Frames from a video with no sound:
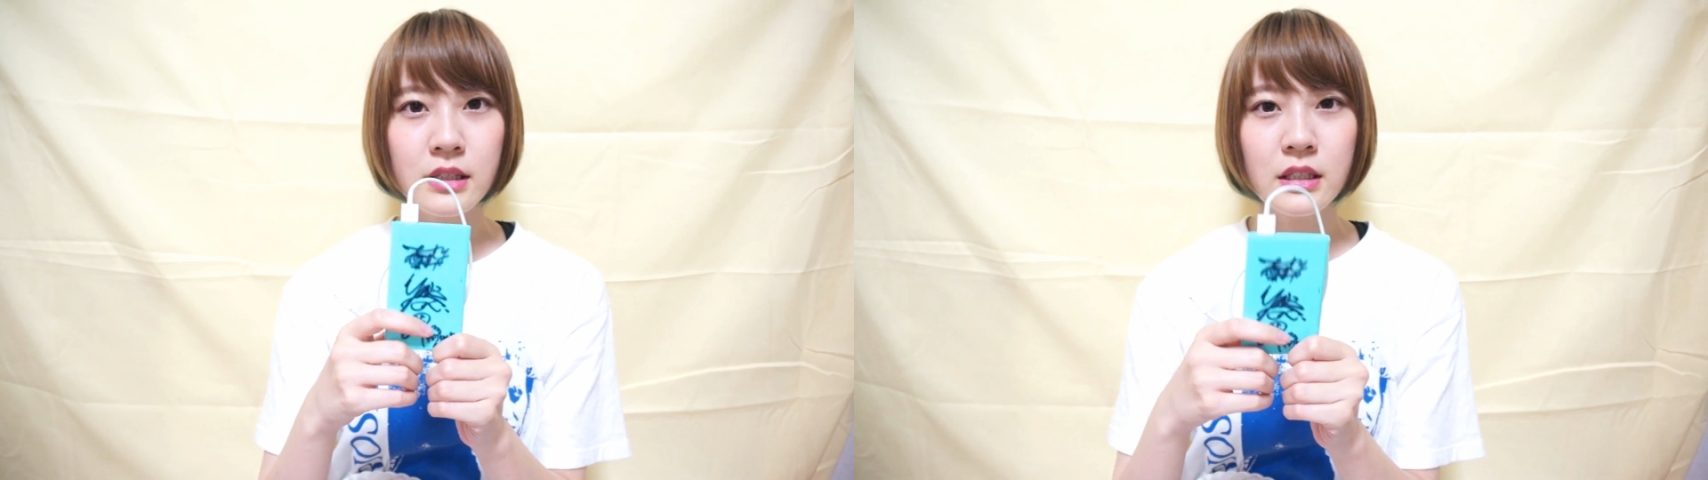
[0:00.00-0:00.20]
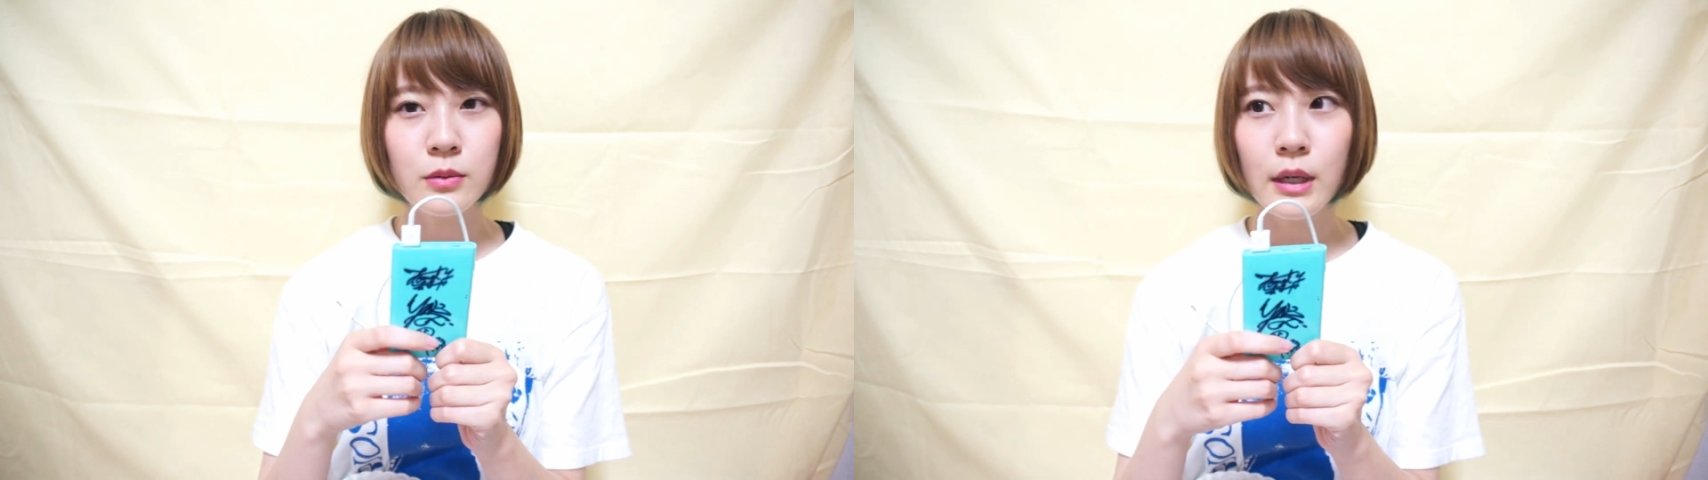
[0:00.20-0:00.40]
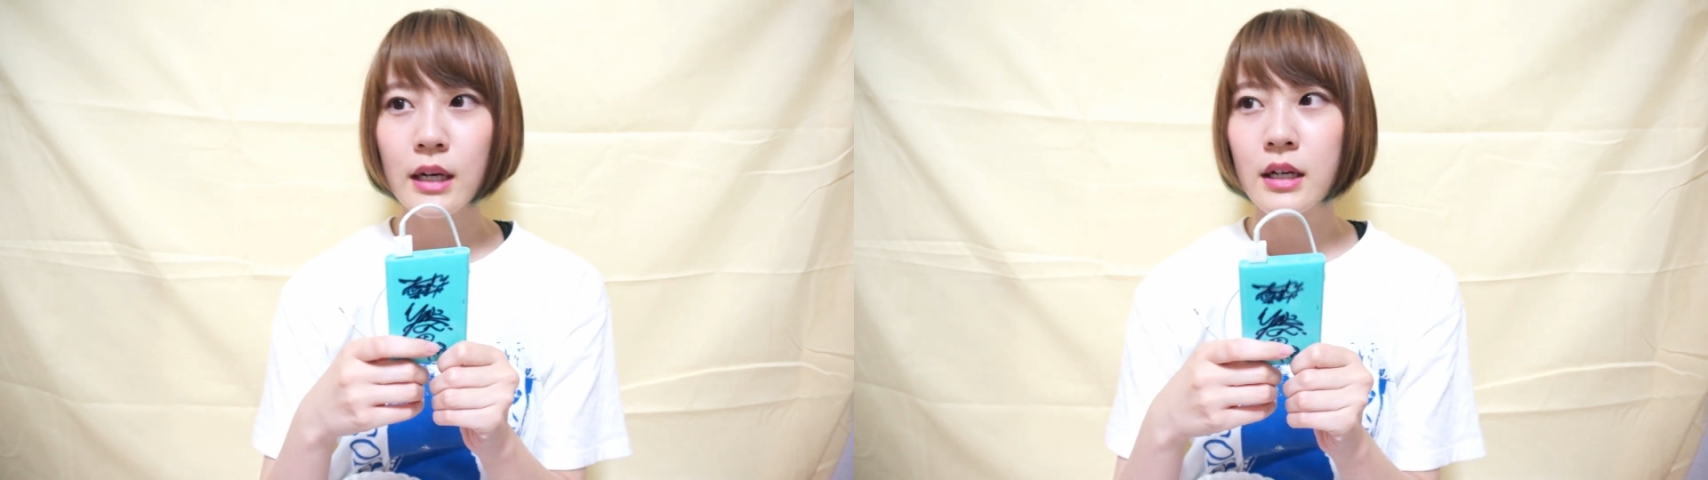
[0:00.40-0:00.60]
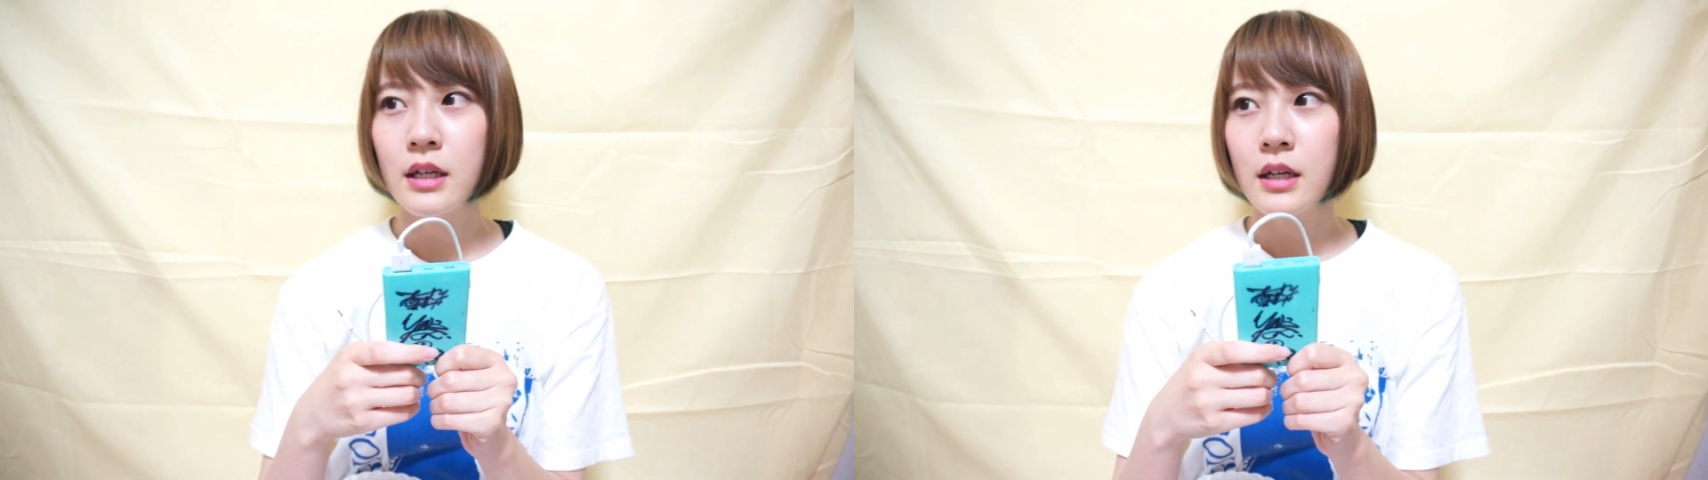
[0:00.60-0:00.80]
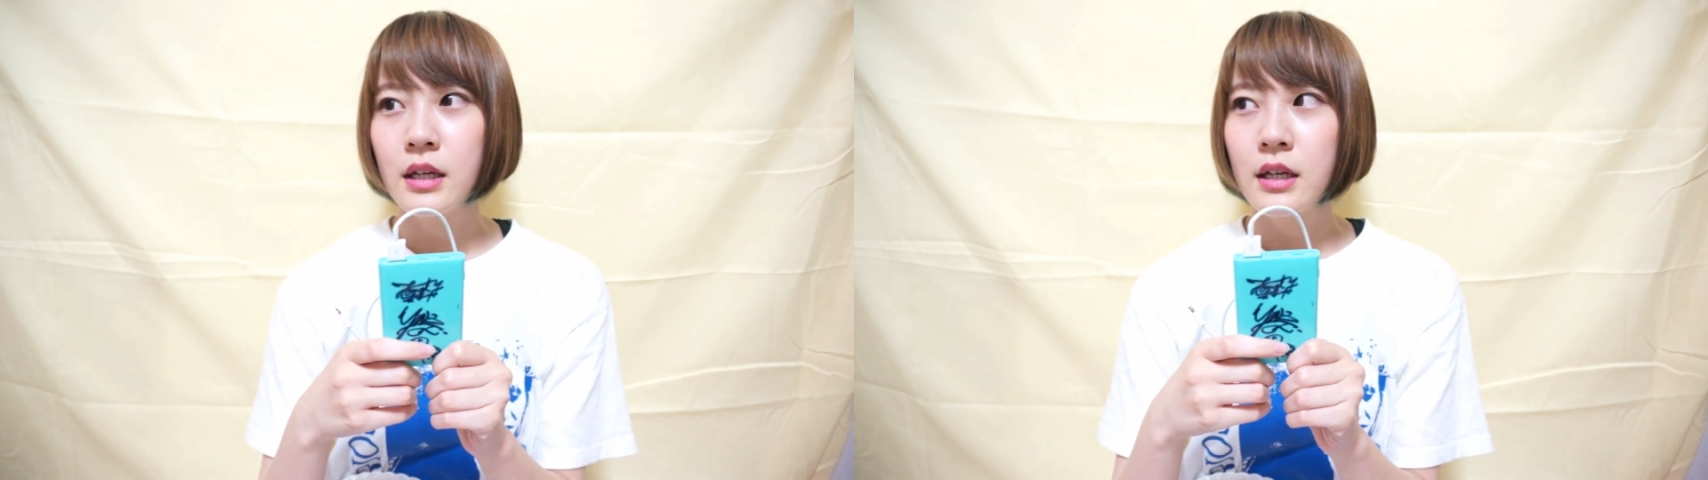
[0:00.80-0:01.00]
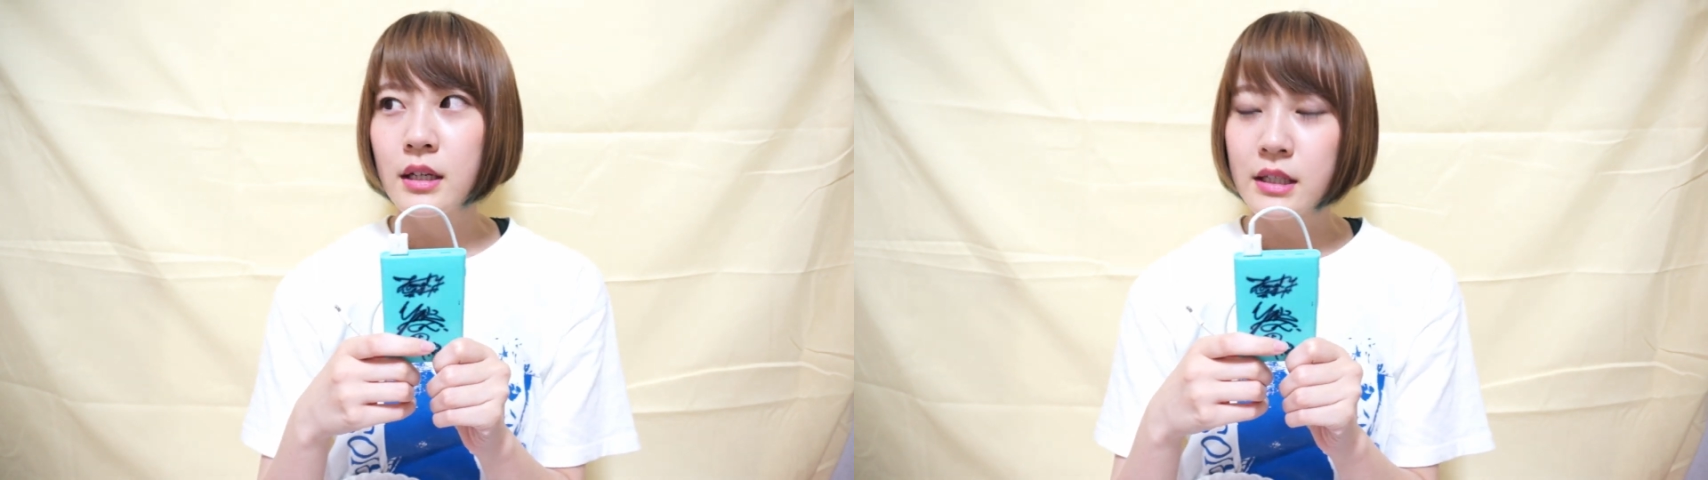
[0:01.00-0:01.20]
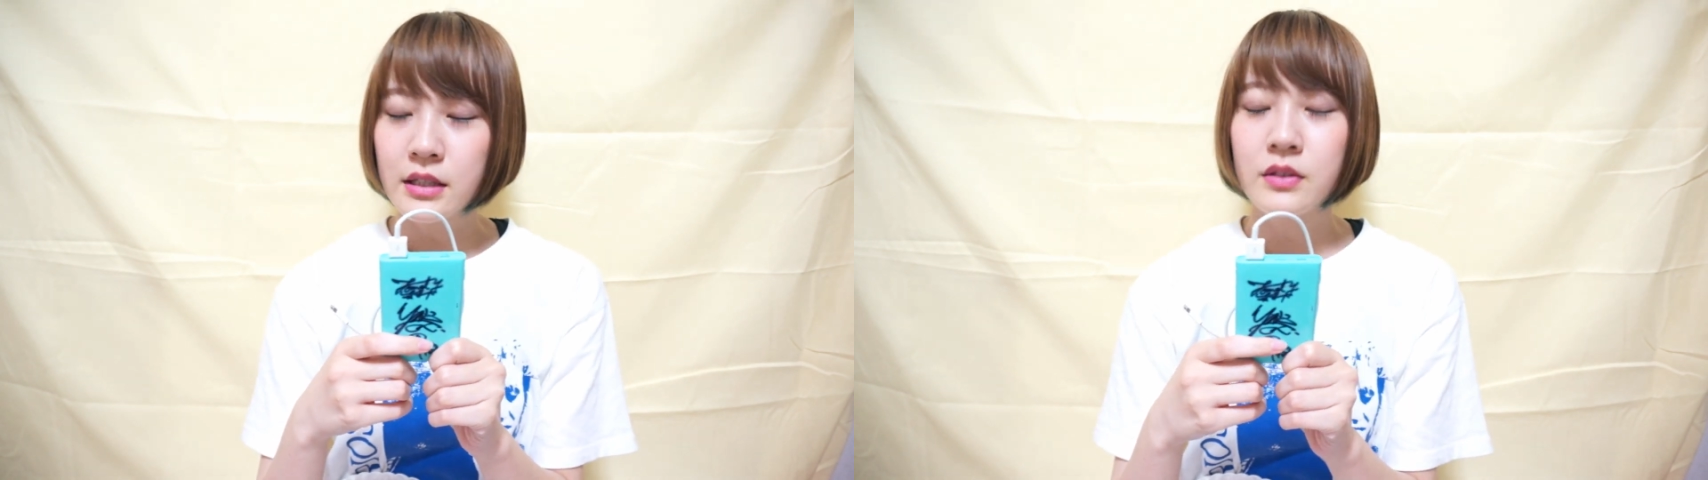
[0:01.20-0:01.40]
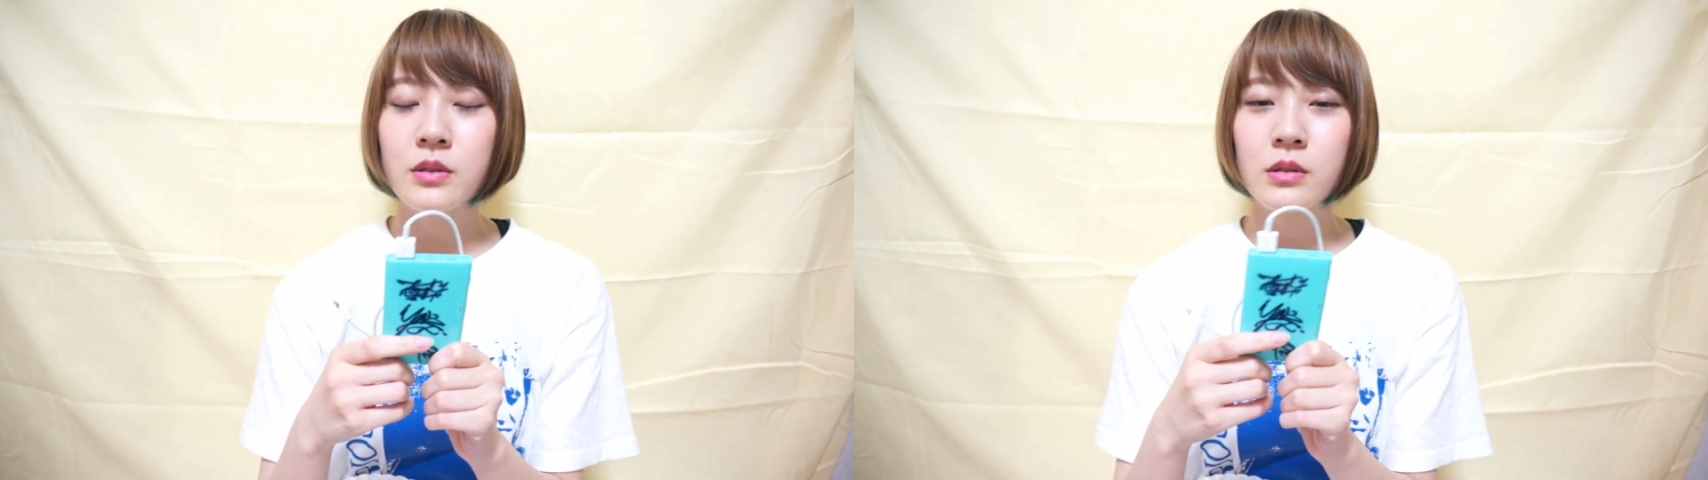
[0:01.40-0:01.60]
テリーは
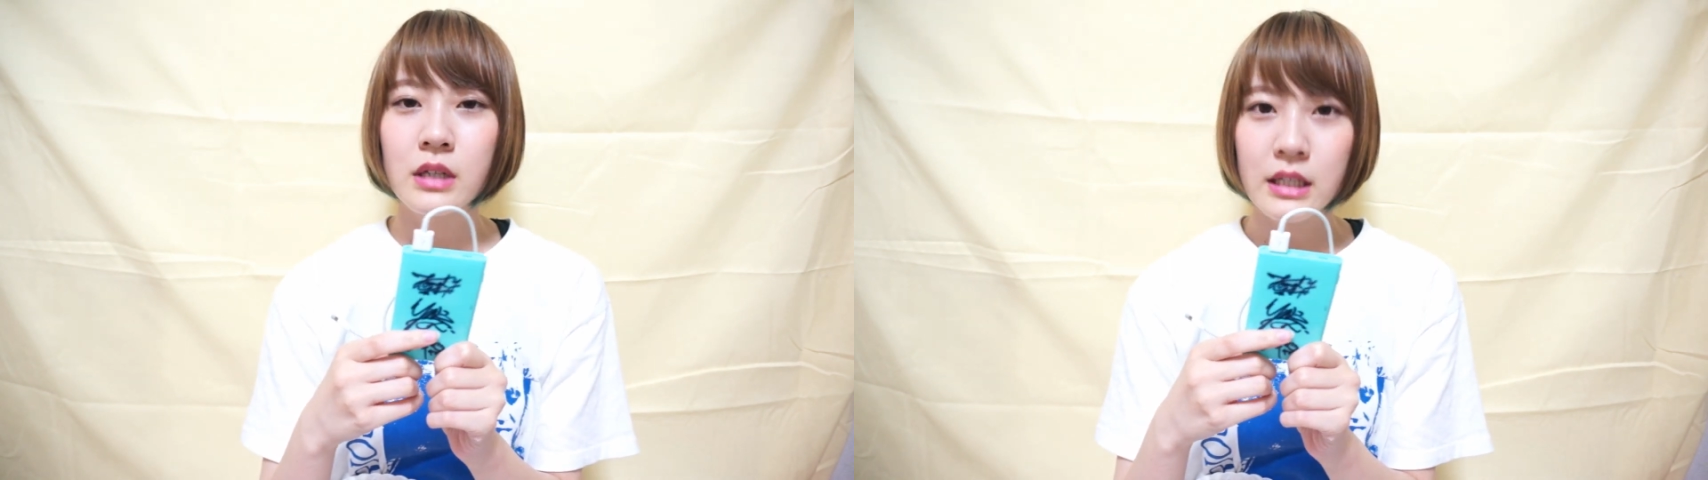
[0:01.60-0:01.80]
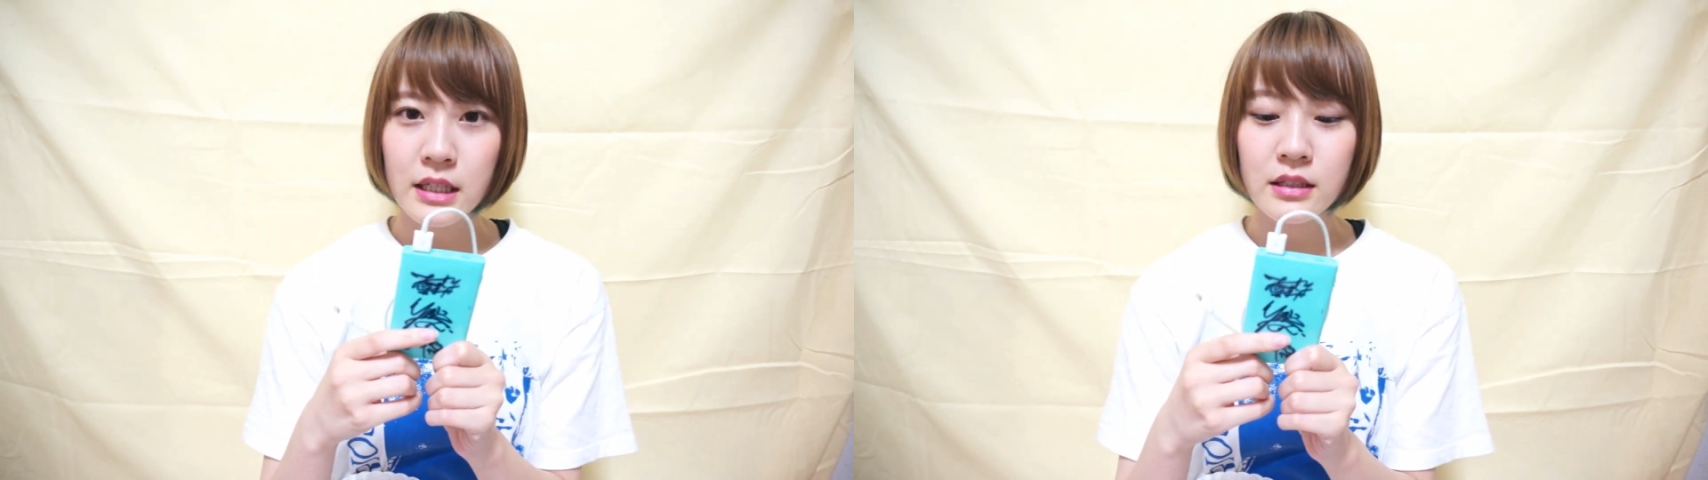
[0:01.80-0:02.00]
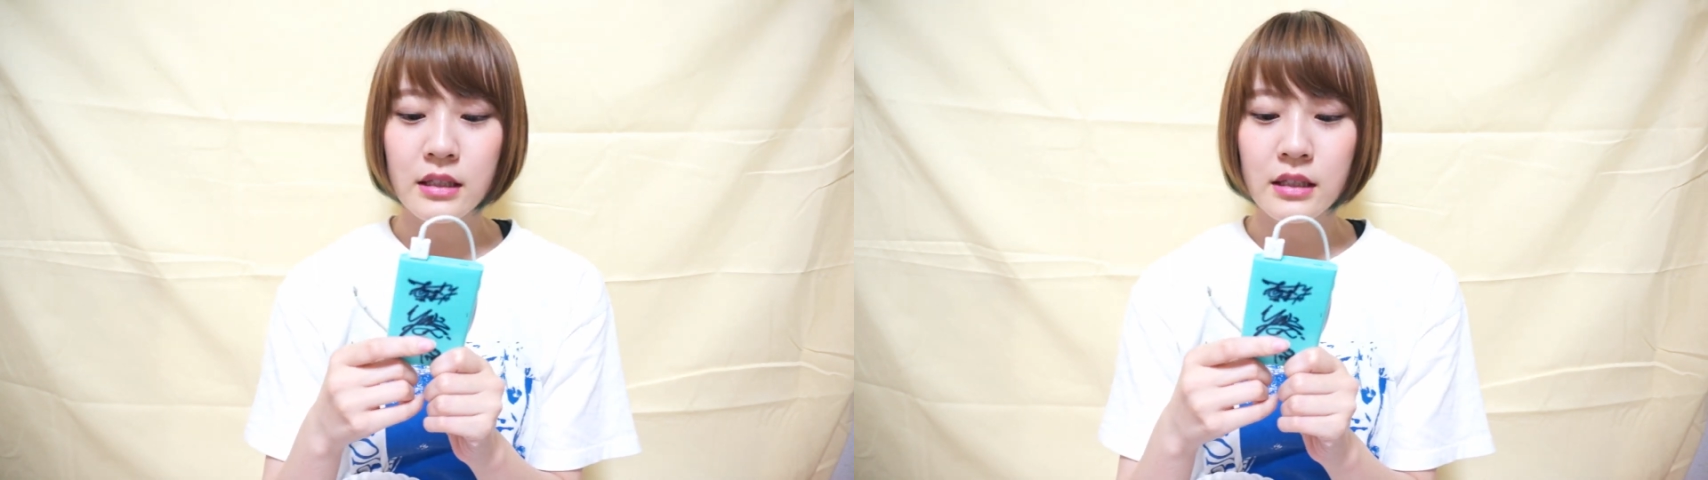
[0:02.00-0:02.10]
必須かなっ